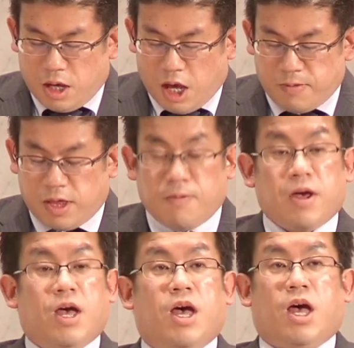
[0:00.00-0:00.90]
神
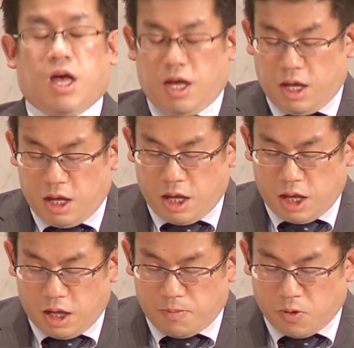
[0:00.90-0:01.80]
様が
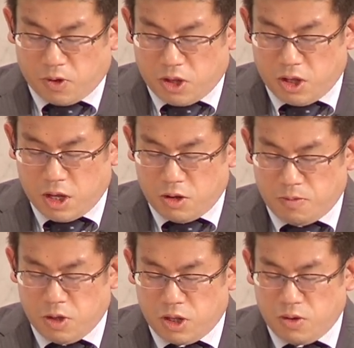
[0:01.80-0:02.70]
牧師にな
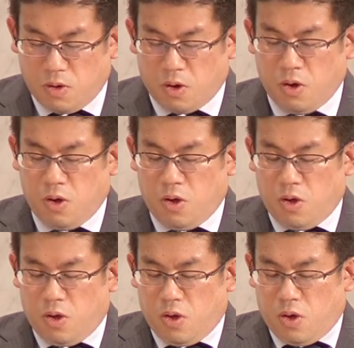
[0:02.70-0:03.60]
る道を
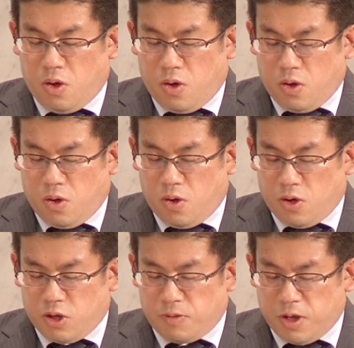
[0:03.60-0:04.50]

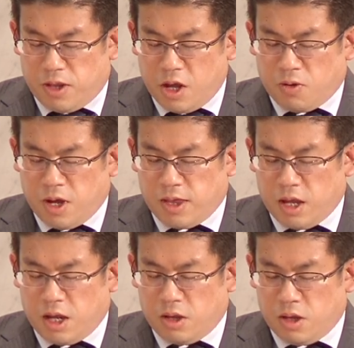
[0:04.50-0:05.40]
示してくだ
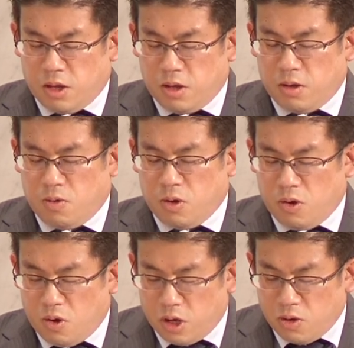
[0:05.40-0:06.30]
さったこ
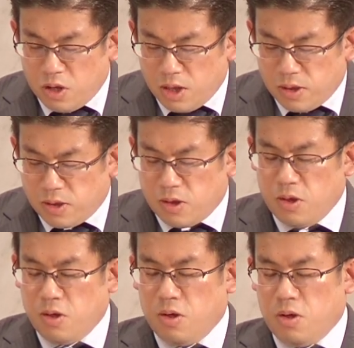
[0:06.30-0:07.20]
とを祈りつ
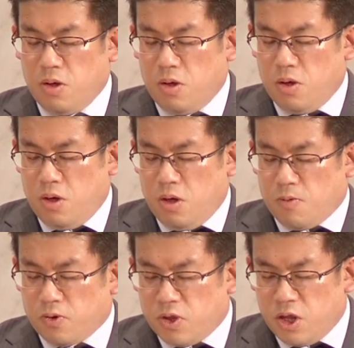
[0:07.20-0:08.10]
つ、
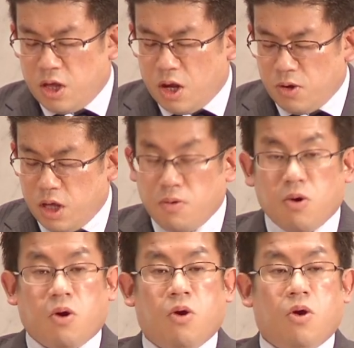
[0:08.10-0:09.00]
牧師になる日
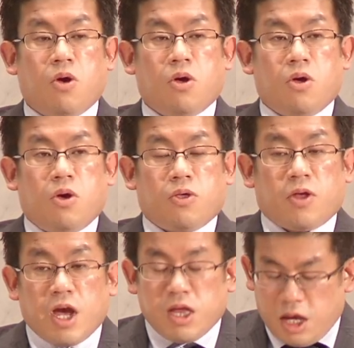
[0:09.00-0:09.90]
を
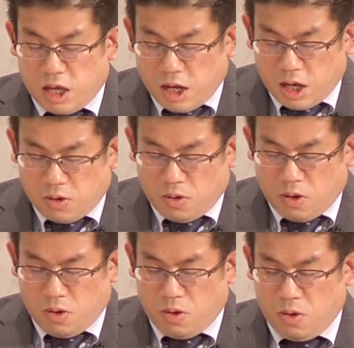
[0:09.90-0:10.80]
備えていきたい
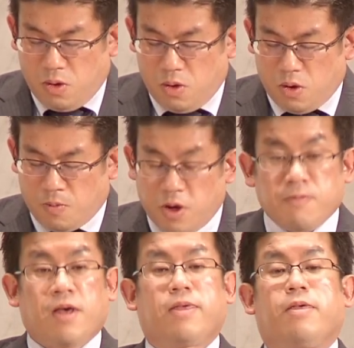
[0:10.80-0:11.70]
と思い
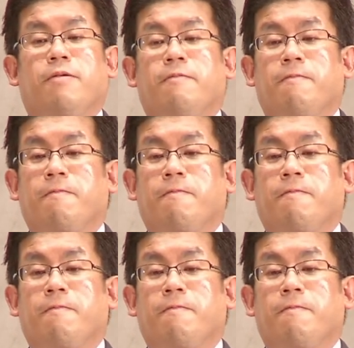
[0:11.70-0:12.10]
ます。